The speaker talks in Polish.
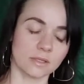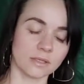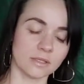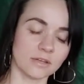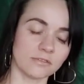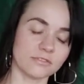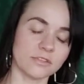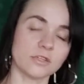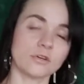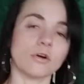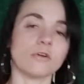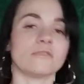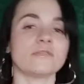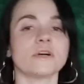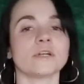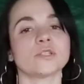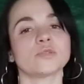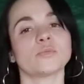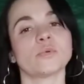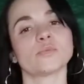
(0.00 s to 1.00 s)

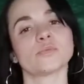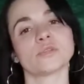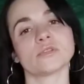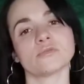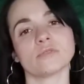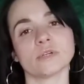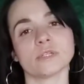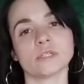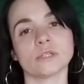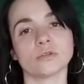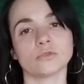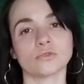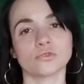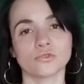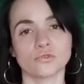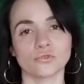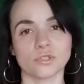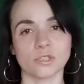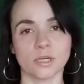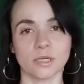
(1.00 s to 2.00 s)
nawigować poprzez własne
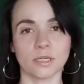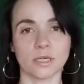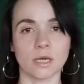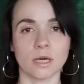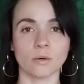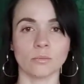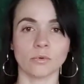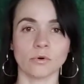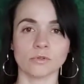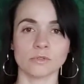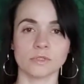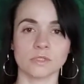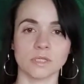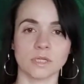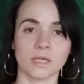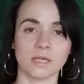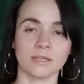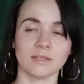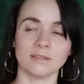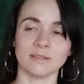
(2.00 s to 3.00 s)
odczucia i
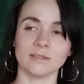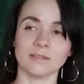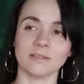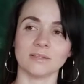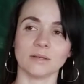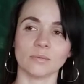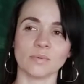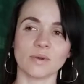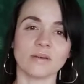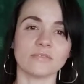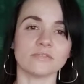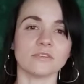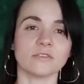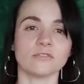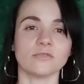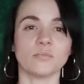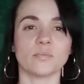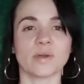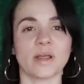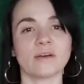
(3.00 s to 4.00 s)
emocje i naprawdę
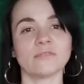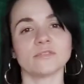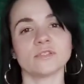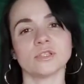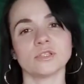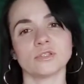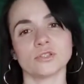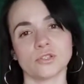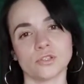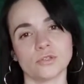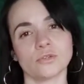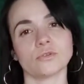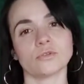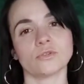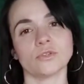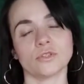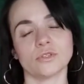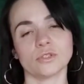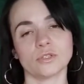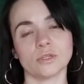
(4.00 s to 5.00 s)
w prawdzie i
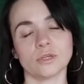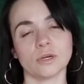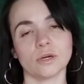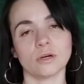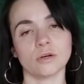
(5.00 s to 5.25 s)
szczerości